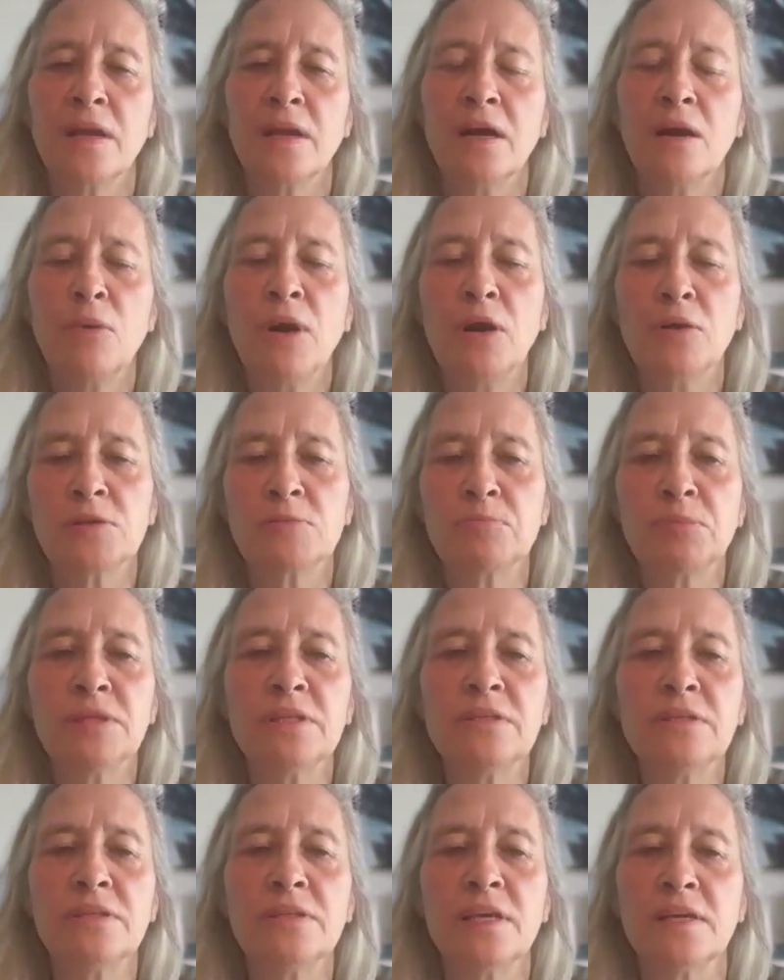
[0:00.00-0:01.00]
Ah, oh wow, ich
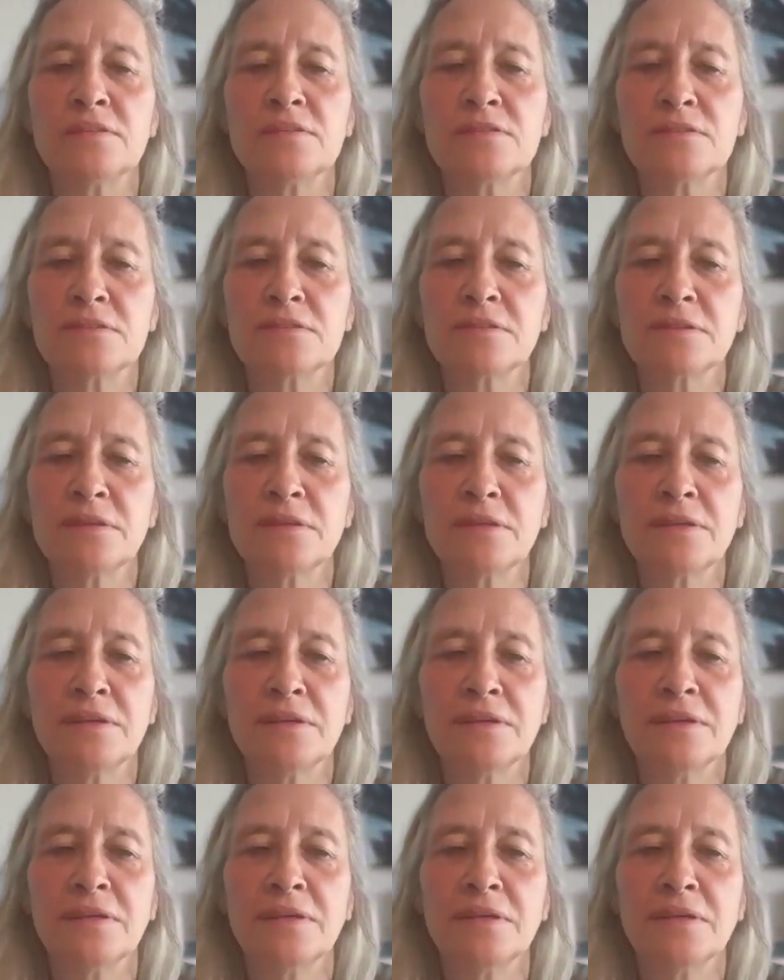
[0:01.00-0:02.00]
bin jetzt.
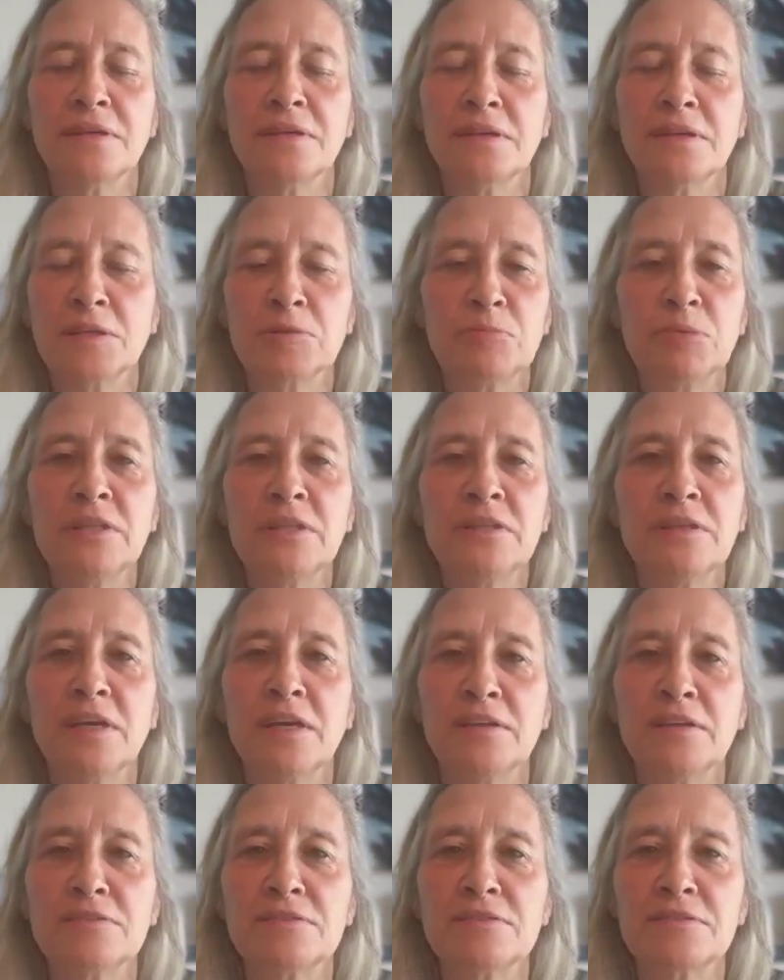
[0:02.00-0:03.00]
Ich bin
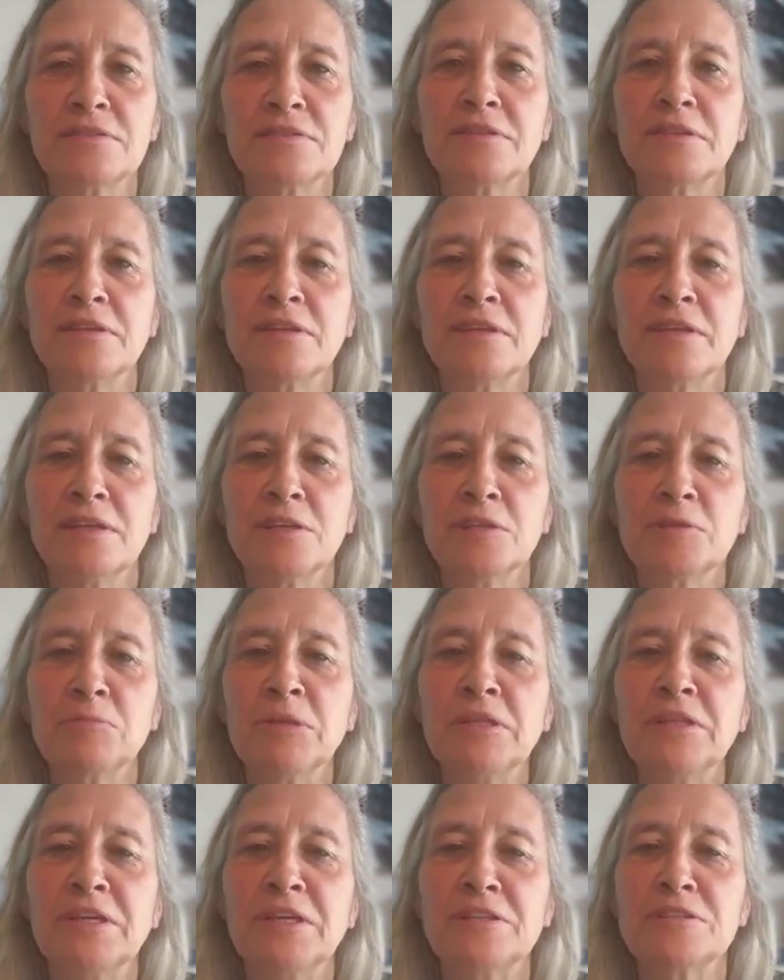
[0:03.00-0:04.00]
jetzt. Ich
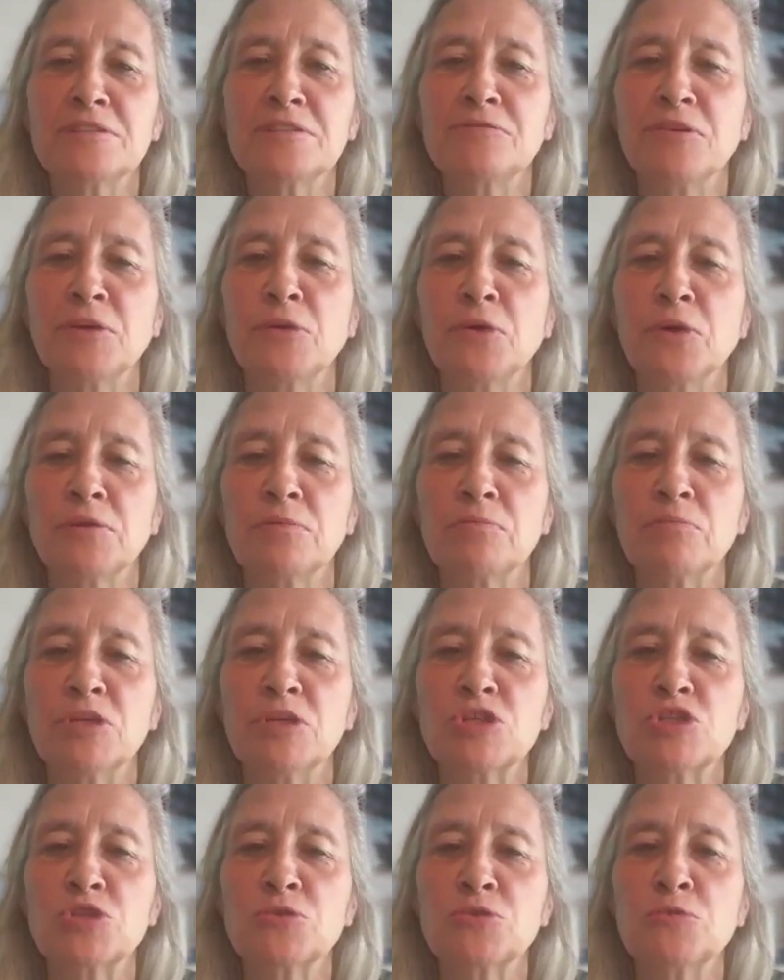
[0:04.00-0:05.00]
bin jetzt, wie Gott
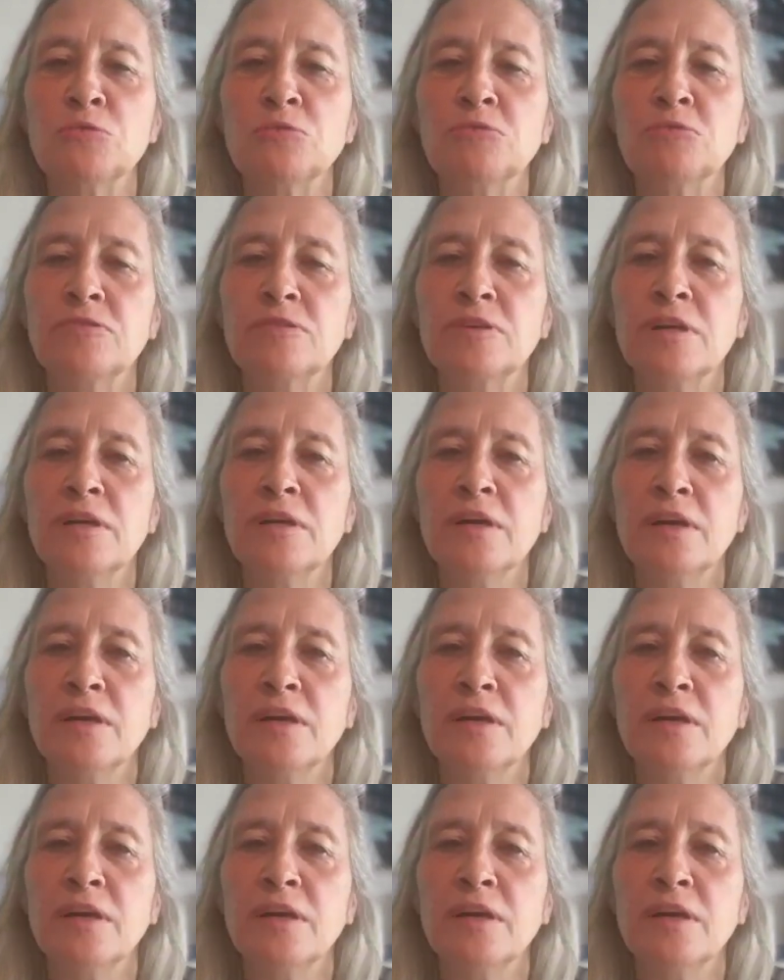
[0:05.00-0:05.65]
mich schuf.